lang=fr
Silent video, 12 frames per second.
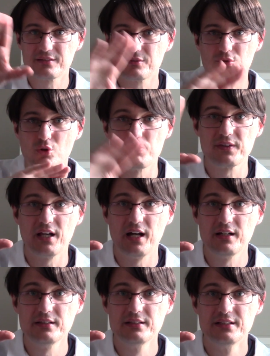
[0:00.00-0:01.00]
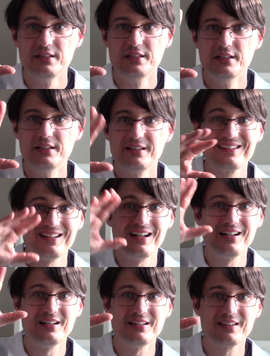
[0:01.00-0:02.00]
comme ça,
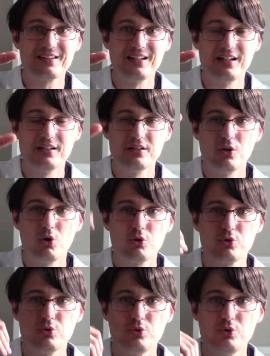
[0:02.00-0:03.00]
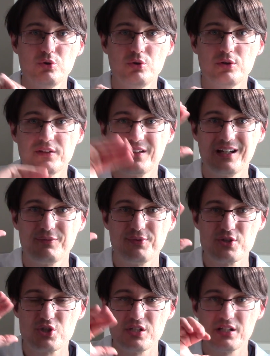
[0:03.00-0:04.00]
sans, recul, sans
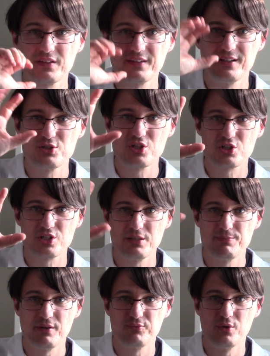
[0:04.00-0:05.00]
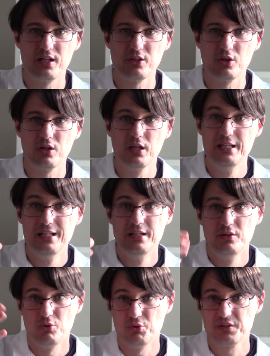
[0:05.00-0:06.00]
réfléchir, sans chercher parfois ailleurs
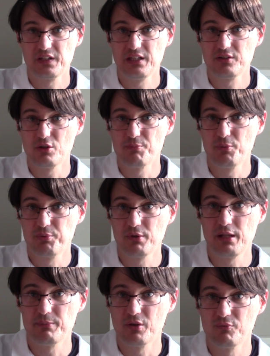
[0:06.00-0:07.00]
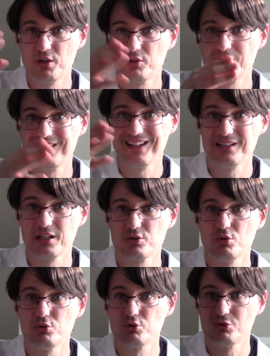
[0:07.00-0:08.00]
aussi. C'est un peu le problème. Et on voit que ces
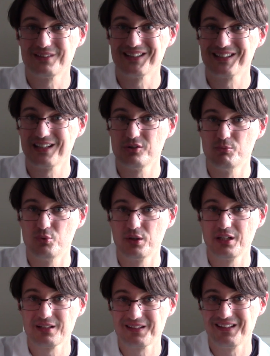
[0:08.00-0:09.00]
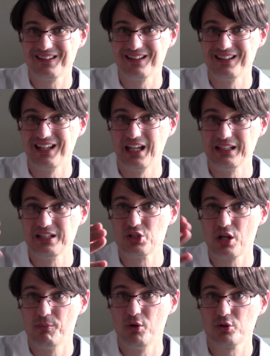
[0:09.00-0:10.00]
rédactions sont en train de mourir, si ça n'est
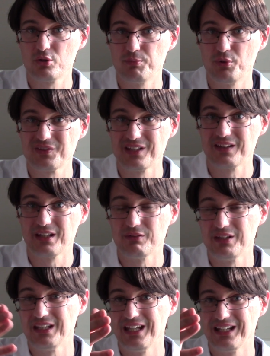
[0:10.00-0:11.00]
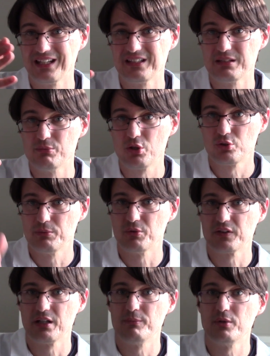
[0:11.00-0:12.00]
déjà morte pour Science et Vie, et quasi morte, il me
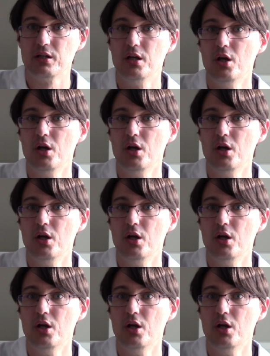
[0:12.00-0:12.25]
semble,